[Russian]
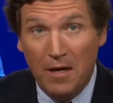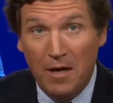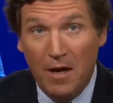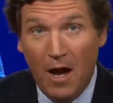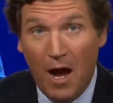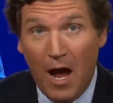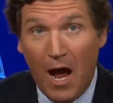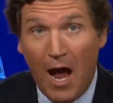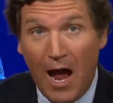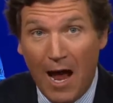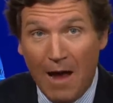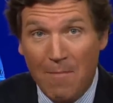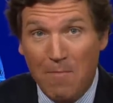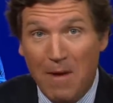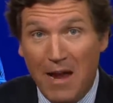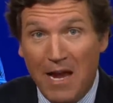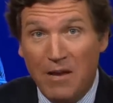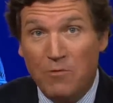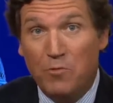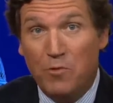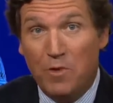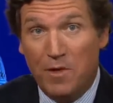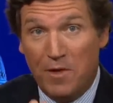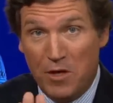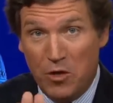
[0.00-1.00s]
которую он
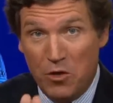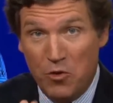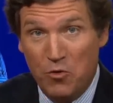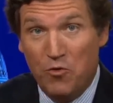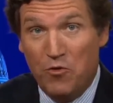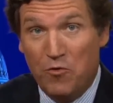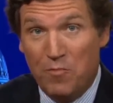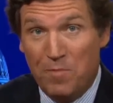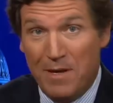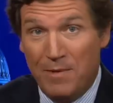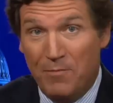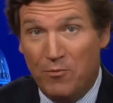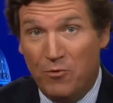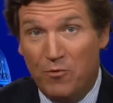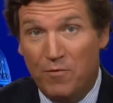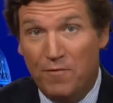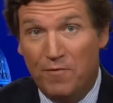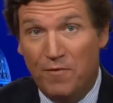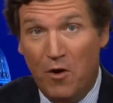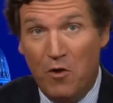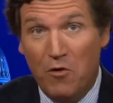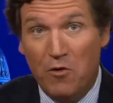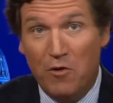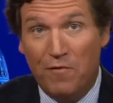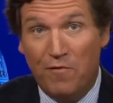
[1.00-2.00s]
заключил с людьми,
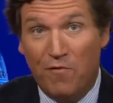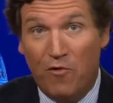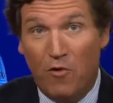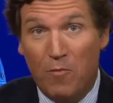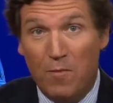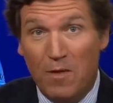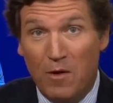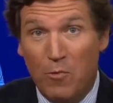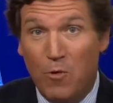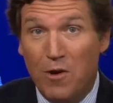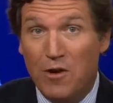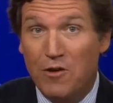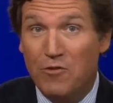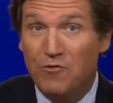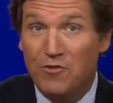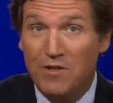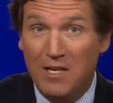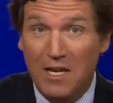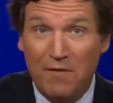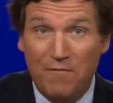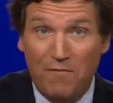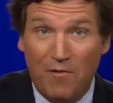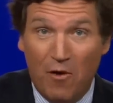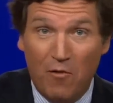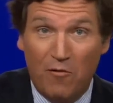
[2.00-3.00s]
проголосовавшими за
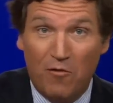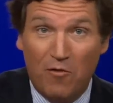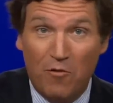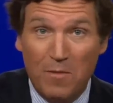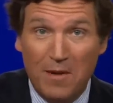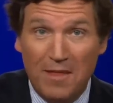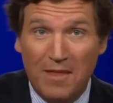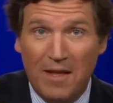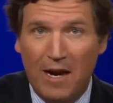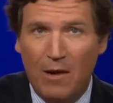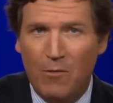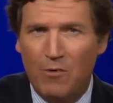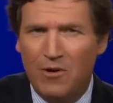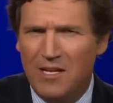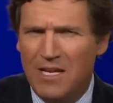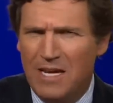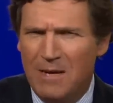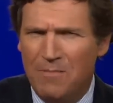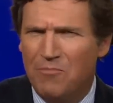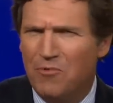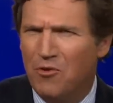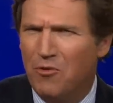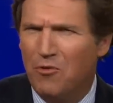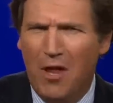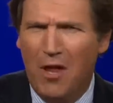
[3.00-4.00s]
него, что свет
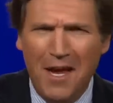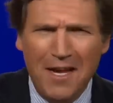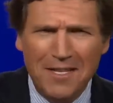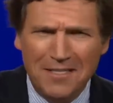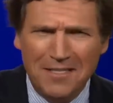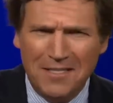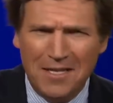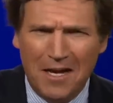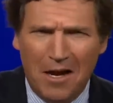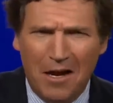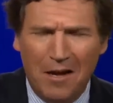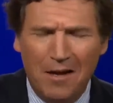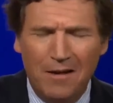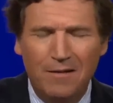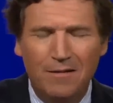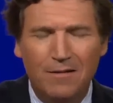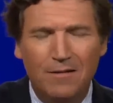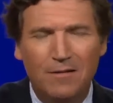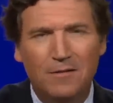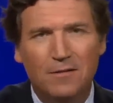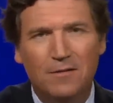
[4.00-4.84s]
будет гореть.